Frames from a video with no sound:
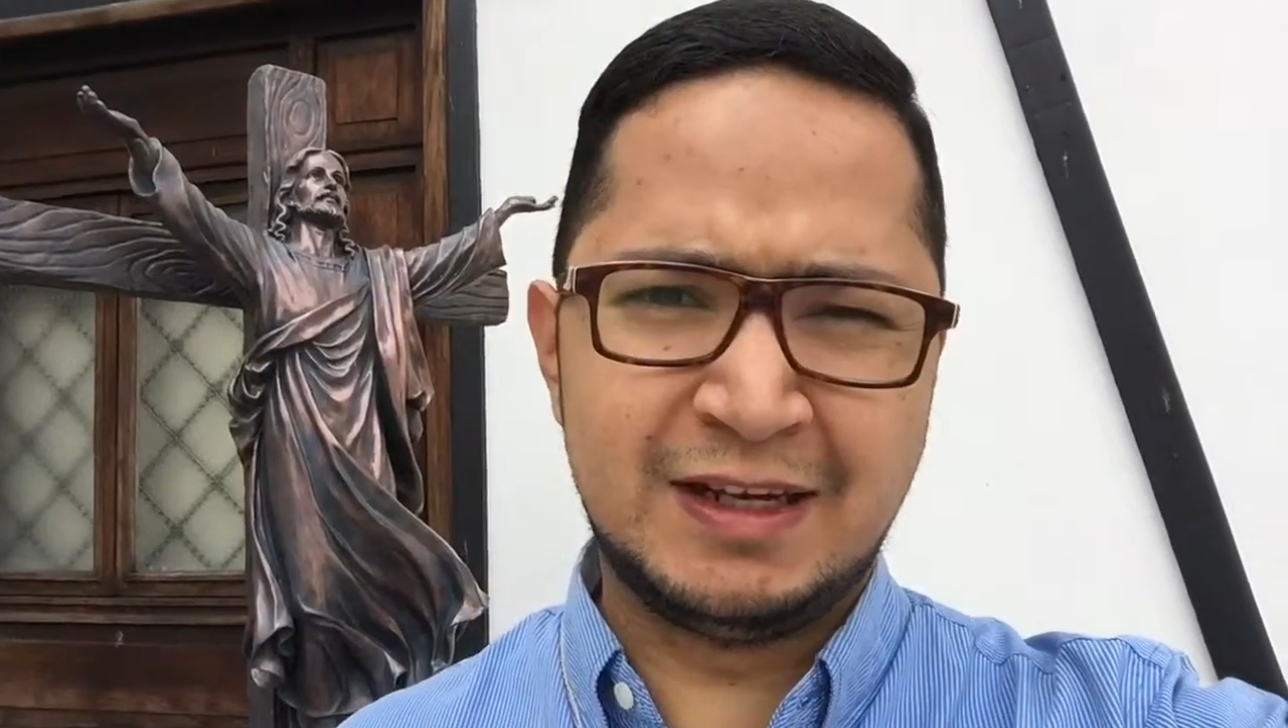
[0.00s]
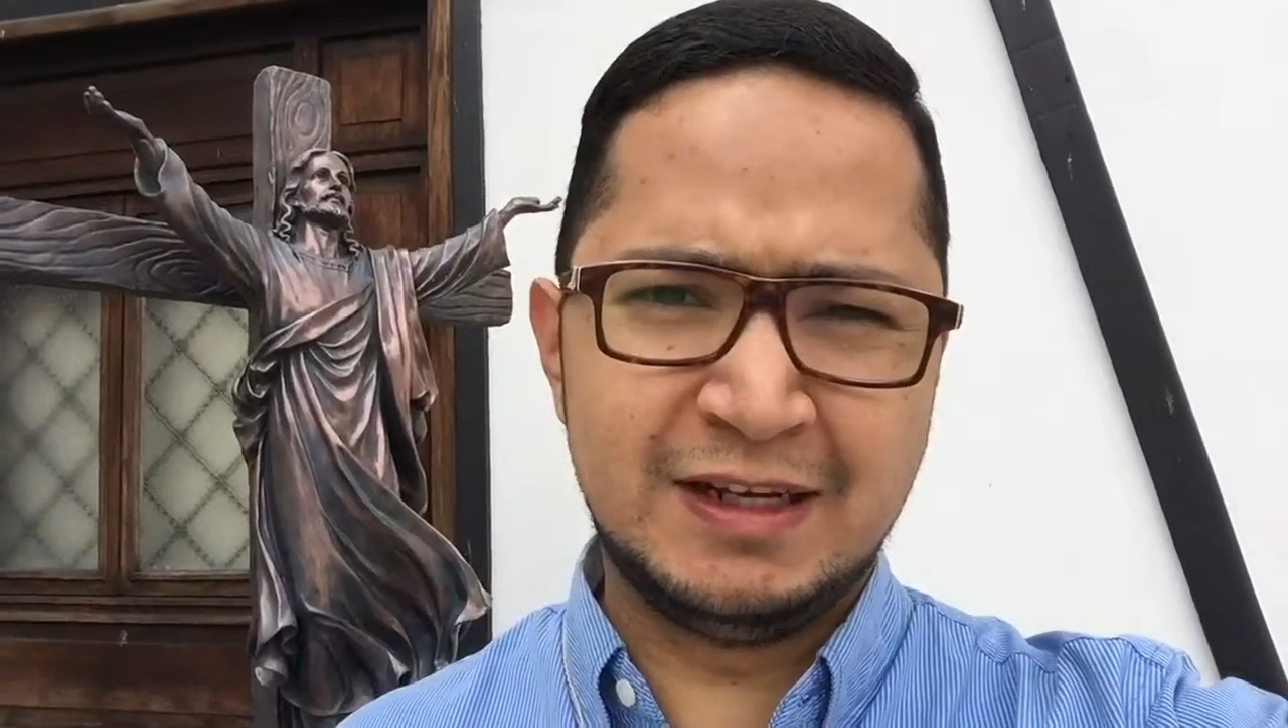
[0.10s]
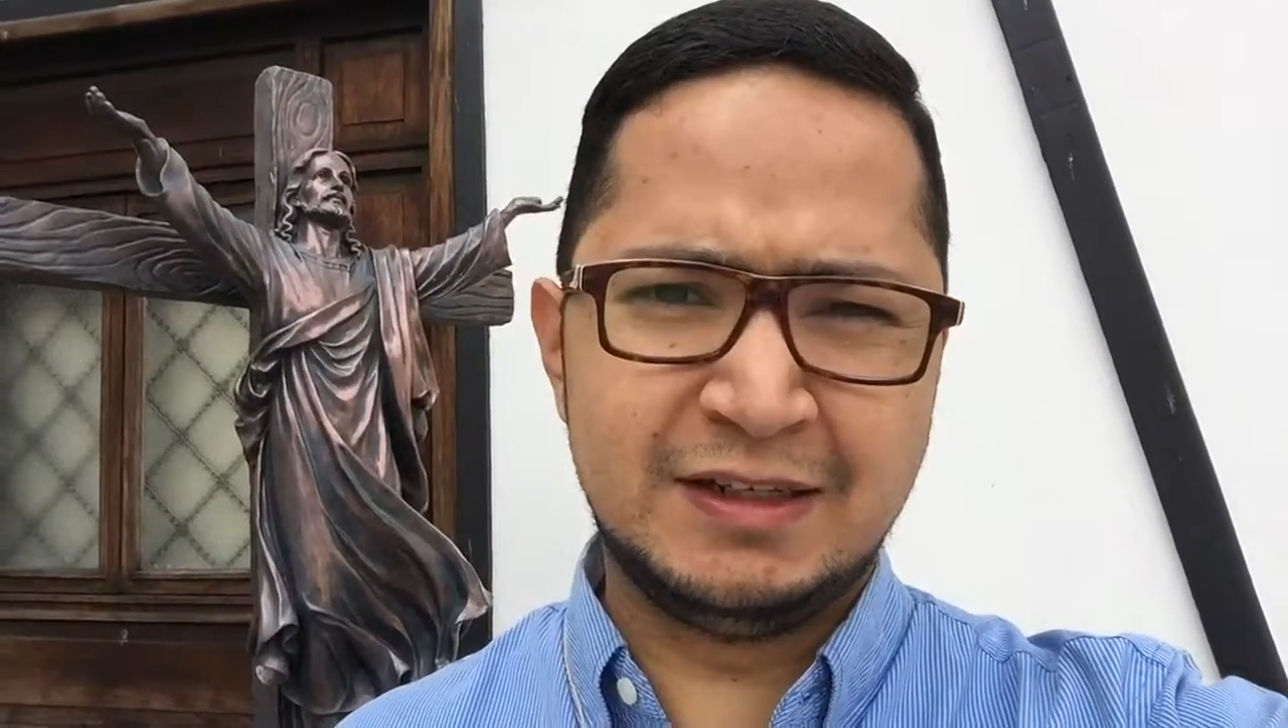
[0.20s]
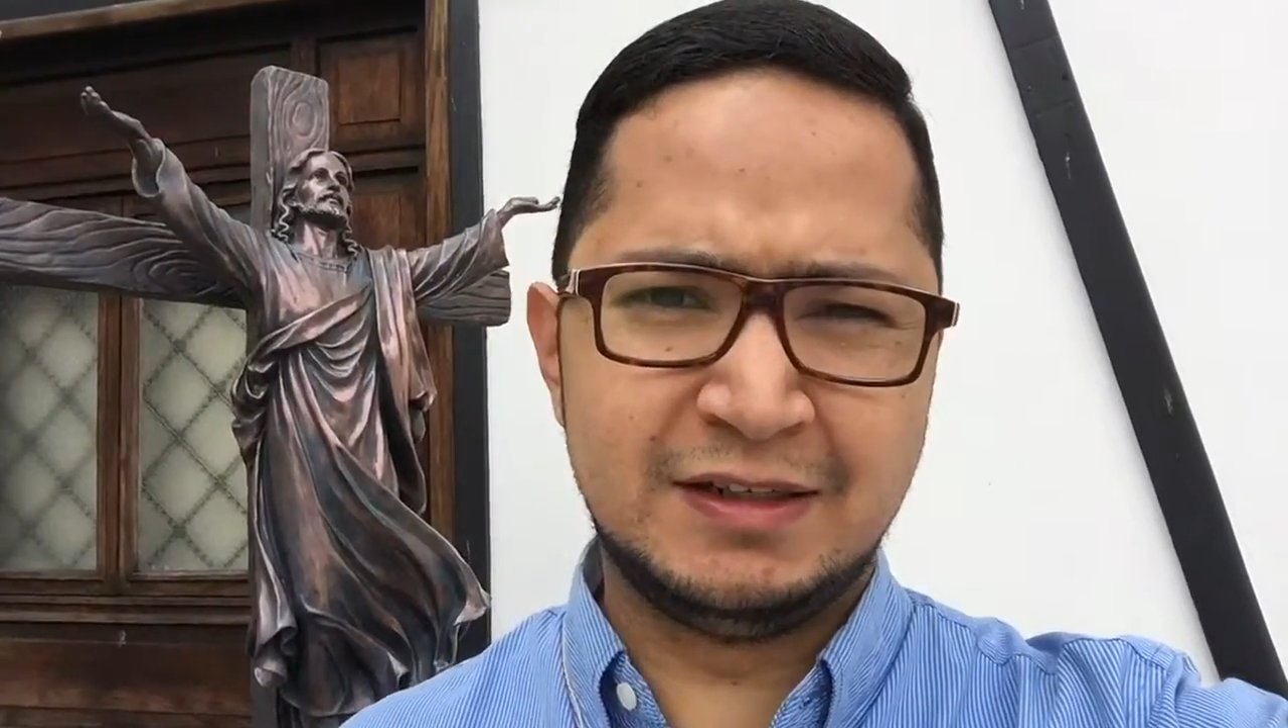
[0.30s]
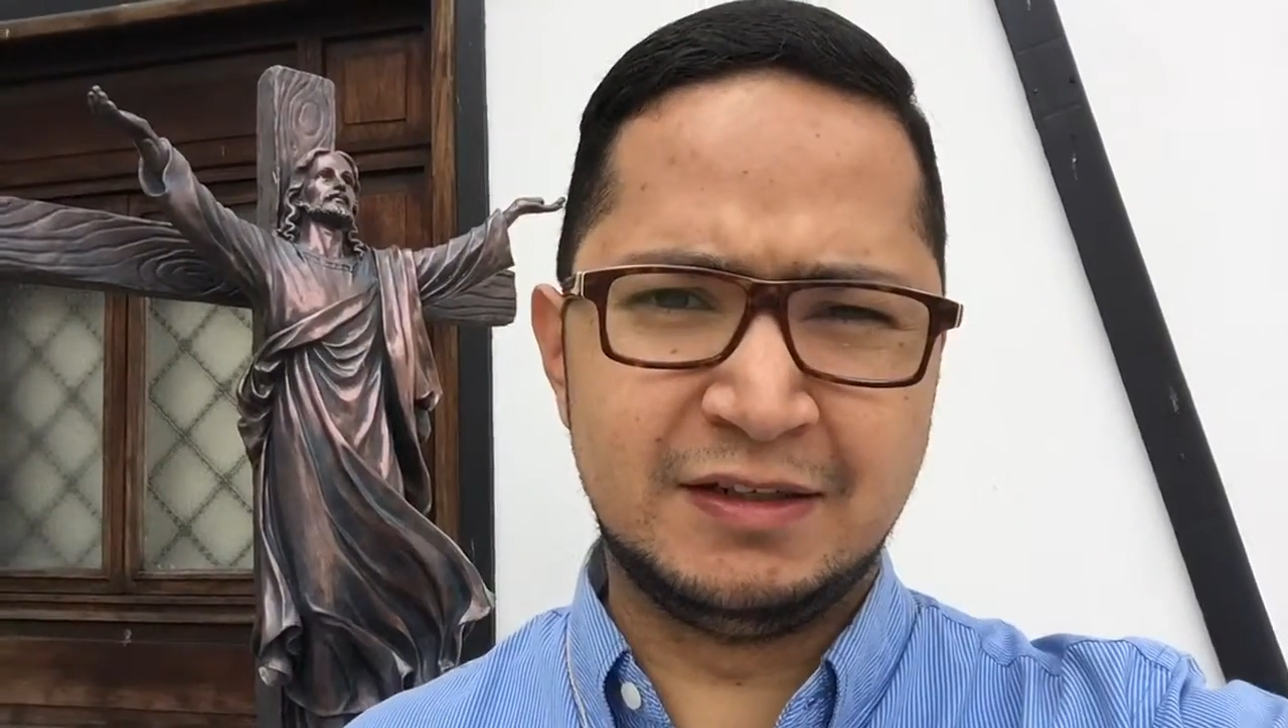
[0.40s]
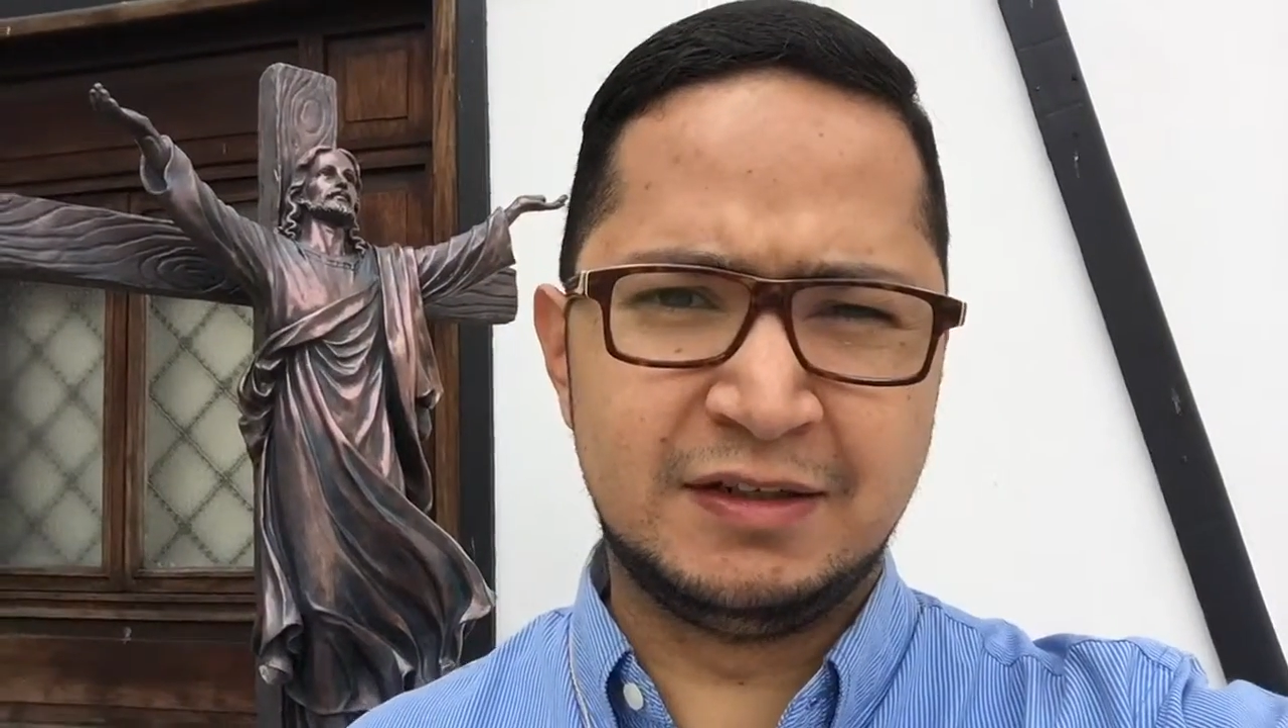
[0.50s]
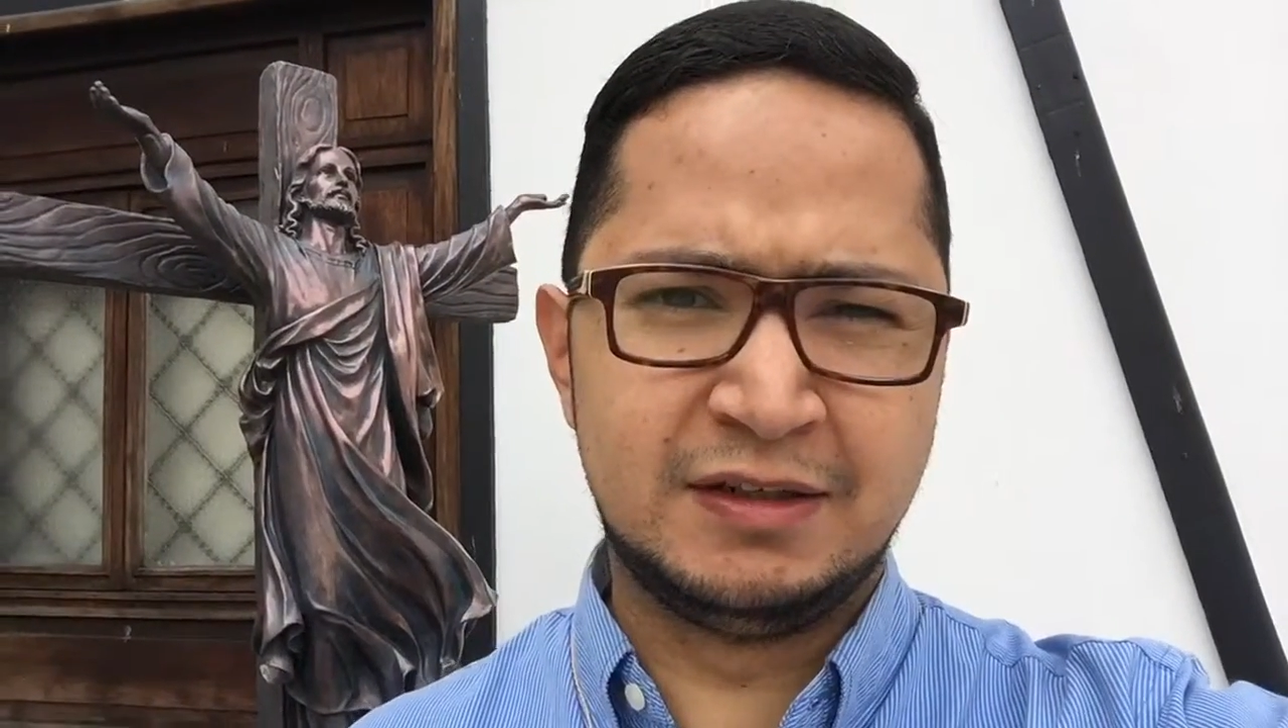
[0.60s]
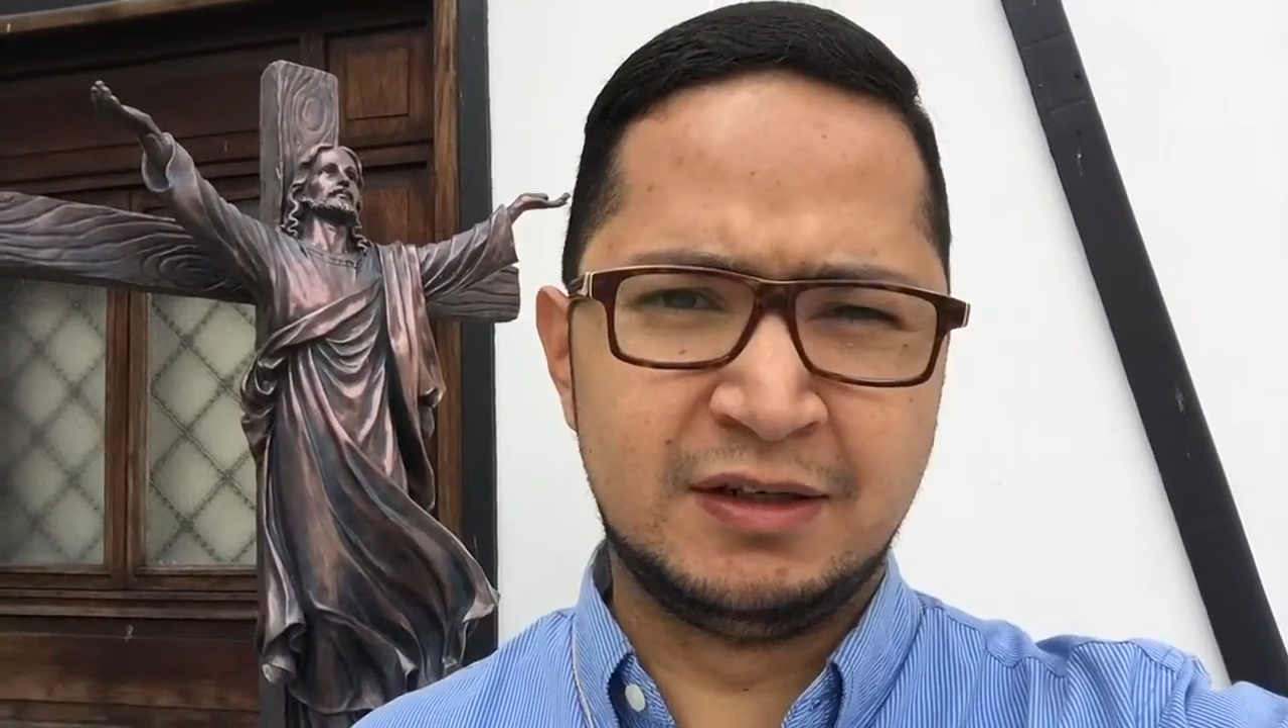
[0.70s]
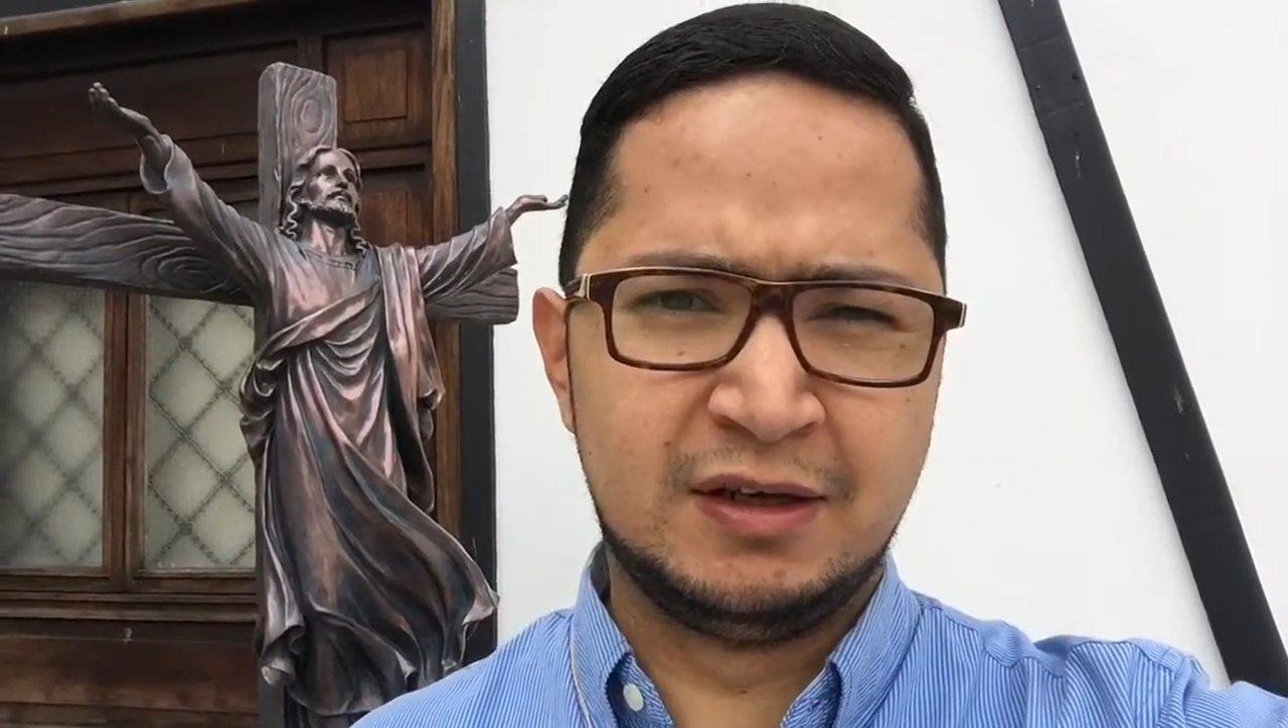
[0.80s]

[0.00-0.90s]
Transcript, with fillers: crisis